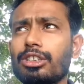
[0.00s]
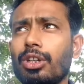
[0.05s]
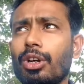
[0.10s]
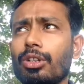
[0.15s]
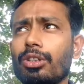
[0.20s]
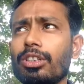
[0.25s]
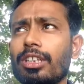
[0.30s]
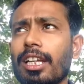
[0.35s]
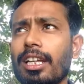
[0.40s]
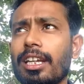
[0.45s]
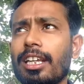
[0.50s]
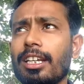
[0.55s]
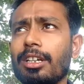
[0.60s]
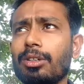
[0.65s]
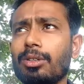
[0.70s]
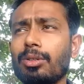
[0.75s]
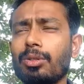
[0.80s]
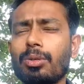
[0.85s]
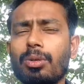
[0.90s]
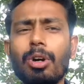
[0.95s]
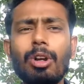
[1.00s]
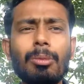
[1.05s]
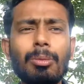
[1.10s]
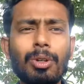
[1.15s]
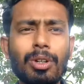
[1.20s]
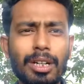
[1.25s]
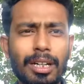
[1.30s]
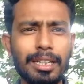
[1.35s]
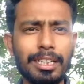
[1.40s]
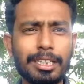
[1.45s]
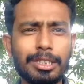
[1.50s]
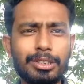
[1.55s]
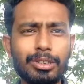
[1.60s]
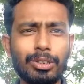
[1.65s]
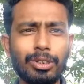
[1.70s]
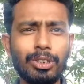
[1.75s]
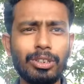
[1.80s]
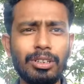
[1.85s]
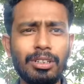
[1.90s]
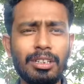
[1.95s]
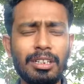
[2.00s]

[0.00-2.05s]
সন্তানের কর্মকাণ্ডের জন্য